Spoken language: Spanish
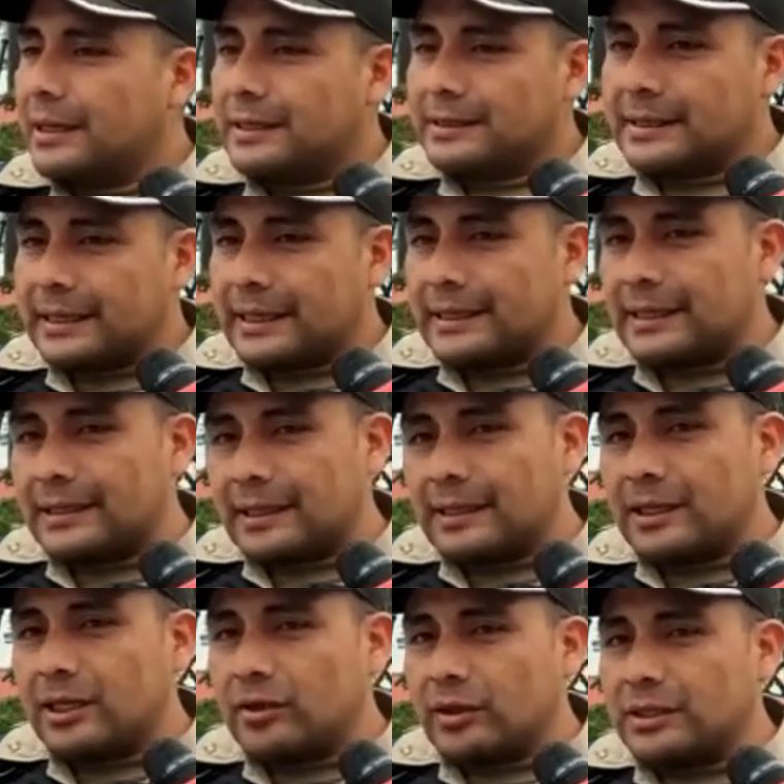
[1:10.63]
se queda
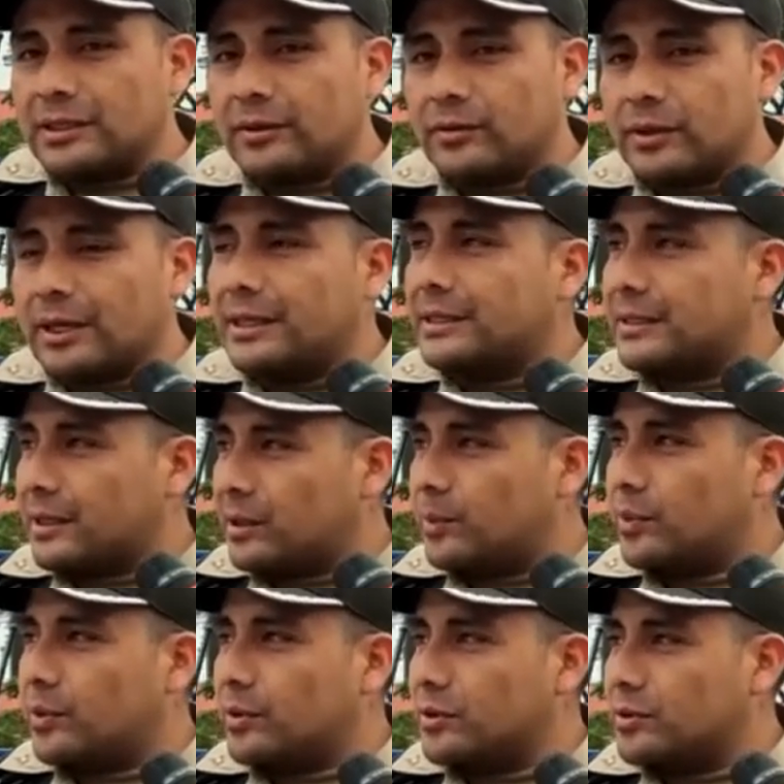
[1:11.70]
tendido y es neutralizado
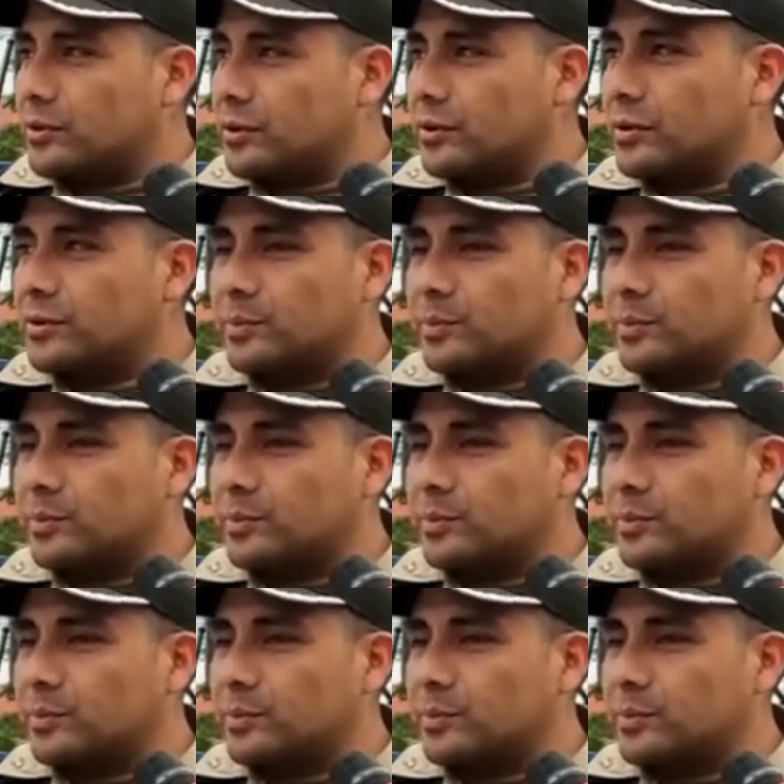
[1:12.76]
por nosotros.